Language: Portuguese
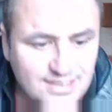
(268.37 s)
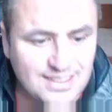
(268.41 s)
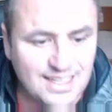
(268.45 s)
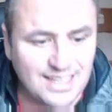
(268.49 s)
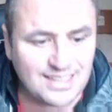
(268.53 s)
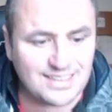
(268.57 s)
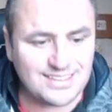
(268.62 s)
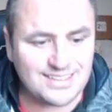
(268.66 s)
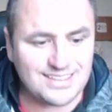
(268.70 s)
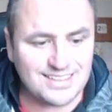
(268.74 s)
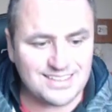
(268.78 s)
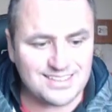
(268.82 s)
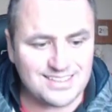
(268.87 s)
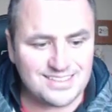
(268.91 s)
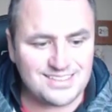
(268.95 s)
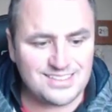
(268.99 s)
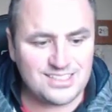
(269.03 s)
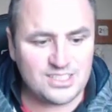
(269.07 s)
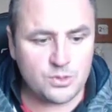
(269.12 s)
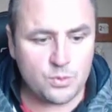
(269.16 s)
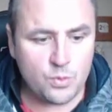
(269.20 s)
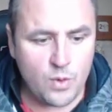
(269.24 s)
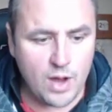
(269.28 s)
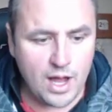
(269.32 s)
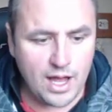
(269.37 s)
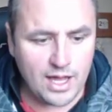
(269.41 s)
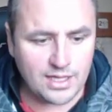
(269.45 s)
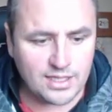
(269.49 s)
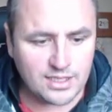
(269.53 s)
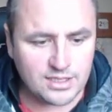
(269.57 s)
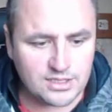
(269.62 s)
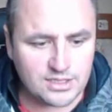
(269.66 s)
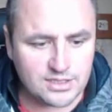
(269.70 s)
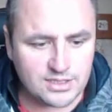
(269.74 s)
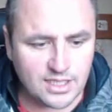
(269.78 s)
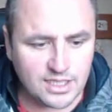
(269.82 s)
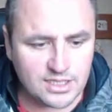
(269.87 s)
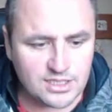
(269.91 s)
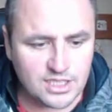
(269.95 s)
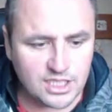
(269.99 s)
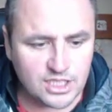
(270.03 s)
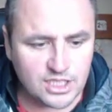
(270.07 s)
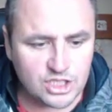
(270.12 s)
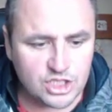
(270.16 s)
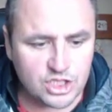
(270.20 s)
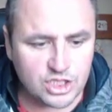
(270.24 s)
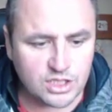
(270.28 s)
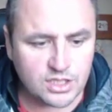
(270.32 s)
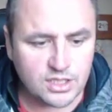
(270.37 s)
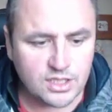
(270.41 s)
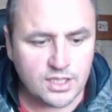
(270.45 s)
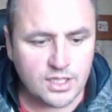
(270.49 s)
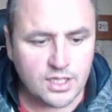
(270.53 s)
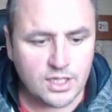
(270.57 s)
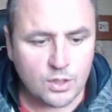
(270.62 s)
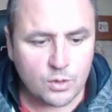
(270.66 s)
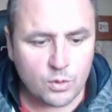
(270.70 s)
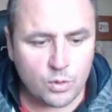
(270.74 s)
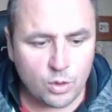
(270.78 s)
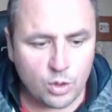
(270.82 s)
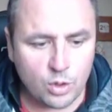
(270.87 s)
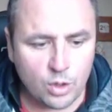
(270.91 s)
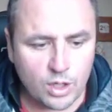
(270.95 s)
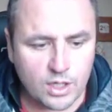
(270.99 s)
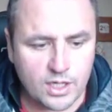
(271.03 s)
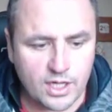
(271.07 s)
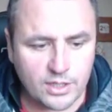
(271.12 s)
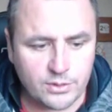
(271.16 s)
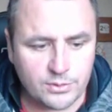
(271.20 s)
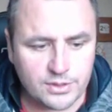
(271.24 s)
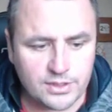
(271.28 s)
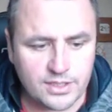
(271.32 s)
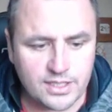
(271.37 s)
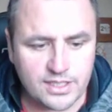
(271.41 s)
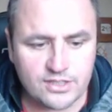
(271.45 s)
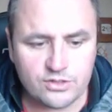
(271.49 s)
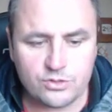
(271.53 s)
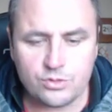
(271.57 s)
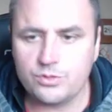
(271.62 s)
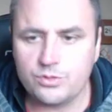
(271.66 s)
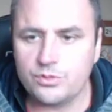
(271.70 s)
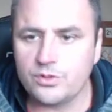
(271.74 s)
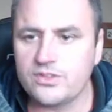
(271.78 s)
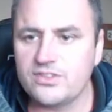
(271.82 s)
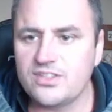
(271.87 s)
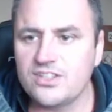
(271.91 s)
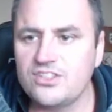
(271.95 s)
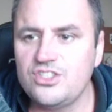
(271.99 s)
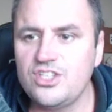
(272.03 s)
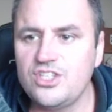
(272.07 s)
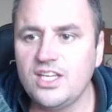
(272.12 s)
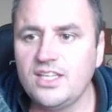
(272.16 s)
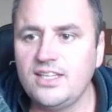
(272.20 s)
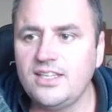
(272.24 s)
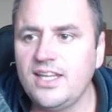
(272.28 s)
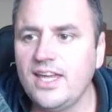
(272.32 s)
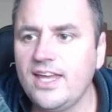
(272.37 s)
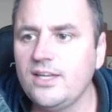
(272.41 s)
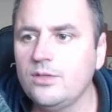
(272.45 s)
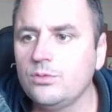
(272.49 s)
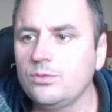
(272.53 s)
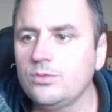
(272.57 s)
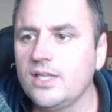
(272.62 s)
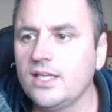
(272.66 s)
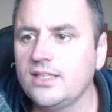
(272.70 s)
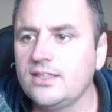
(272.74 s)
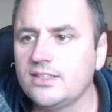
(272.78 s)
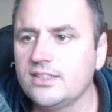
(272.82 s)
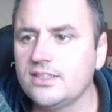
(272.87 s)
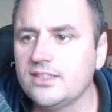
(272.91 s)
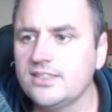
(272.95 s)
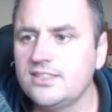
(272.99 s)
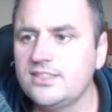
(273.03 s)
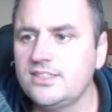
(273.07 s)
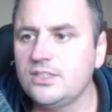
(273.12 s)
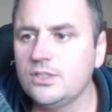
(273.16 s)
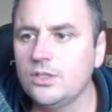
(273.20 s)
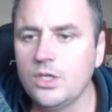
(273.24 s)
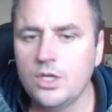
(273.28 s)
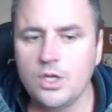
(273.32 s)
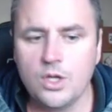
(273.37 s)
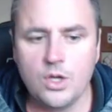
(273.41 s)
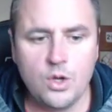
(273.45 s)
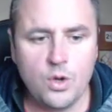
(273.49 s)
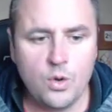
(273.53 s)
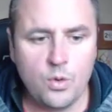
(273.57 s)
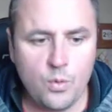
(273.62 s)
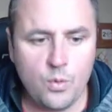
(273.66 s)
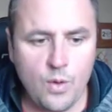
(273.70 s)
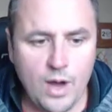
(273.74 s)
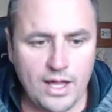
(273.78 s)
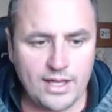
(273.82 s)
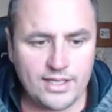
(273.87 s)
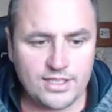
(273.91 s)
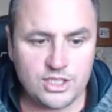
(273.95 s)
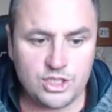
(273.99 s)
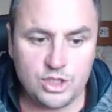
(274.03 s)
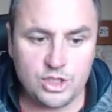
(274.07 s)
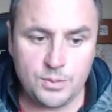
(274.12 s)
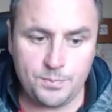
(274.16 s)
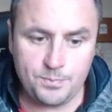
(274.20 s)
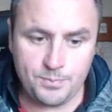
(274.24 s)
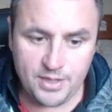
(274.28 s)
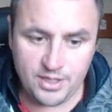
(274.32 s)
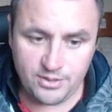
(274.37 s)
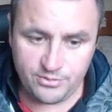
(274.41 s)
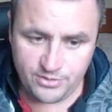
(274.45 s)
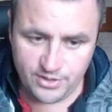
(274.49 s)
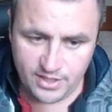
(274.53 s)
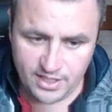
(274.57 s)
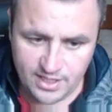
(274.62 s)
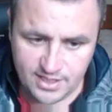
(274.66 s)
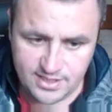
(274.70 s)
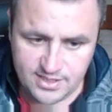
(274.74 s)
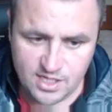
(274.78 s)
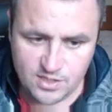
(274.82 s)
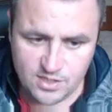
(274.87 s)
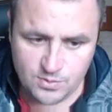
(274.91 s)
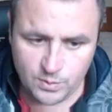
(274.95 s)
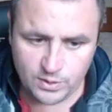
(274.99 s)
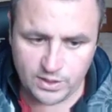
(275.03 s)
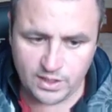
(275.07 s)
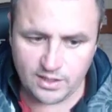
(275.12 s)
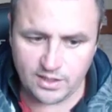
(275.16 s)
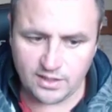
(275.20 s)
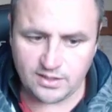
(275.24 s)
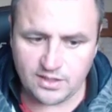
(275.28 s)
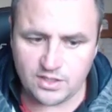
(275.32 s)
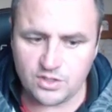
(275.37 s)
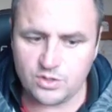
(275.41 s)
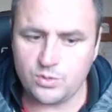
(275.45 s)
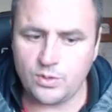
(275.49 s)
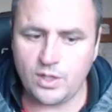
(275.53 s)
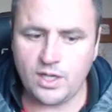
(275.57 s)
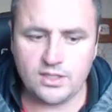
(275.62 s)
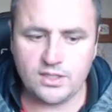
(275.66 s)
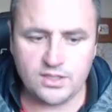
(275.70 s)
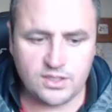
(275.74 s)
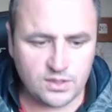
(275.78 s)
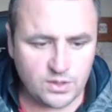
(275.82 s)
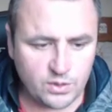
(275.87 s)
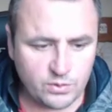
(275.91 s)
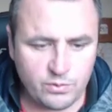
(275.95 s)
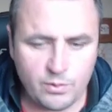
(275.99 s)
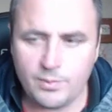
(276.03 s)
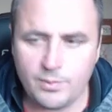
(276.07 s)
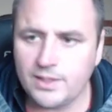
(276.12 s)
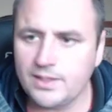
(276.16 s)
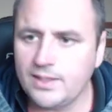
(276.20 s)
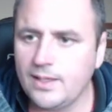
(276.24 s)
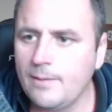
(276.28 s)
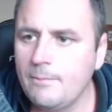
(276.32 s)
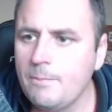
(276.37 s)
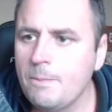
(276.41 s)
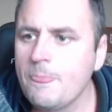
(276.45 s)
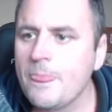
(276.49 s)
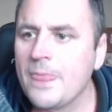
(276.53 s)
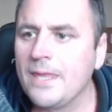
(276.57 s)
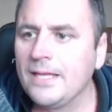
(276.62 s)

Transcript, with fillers: da Trust Wallet, tá, gente? Coloca aí o endereço de vocês de Ethereum da Trust Wallet. De preferência, eles botaram da Trust Wallet, então eu vou mandar